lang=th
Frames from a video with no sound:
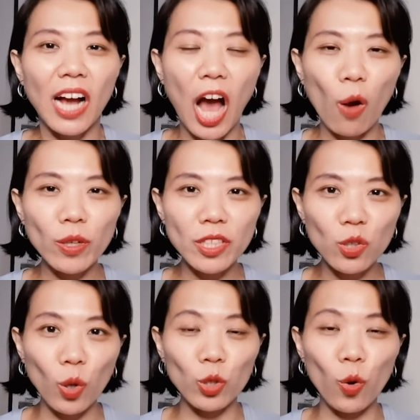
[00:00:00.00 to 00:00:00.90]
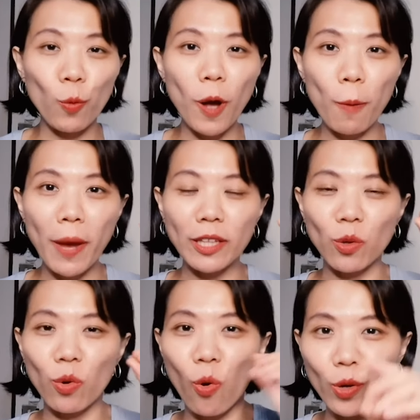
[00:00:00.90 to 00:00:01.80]
เขาก็จะกดคลิกเข้าไปต
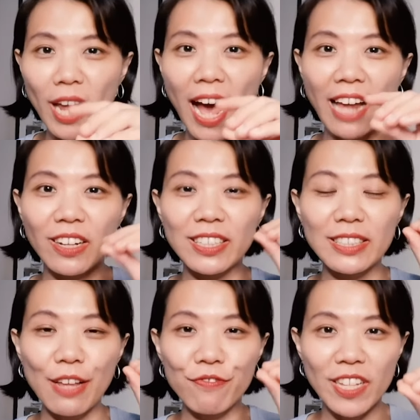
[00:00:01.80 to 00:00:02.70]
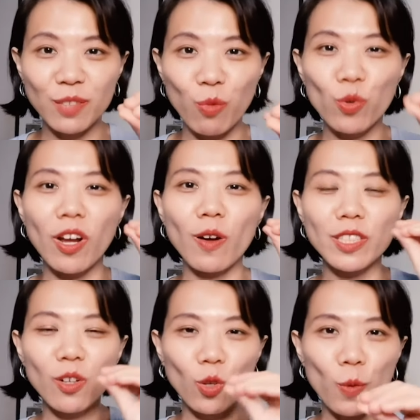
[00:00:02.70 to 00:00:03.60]
รงค้นหาเนอะใน Facebook เนอะเขา
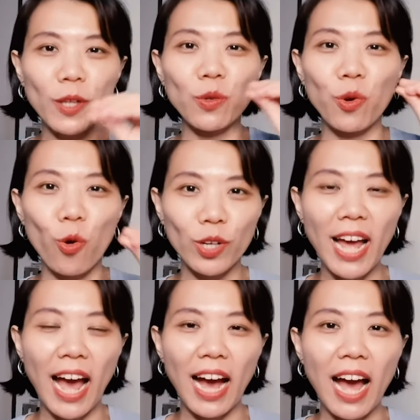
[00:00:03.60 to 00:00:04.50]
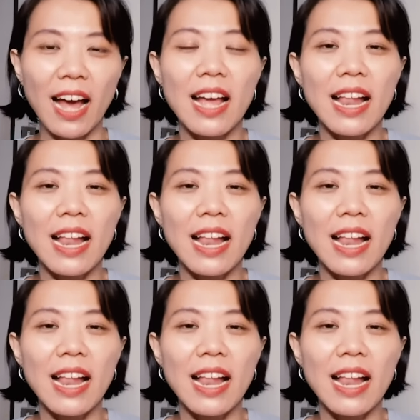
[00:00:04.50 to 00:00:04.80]
จะกดเข้าไปตรงค้นหาค่ะ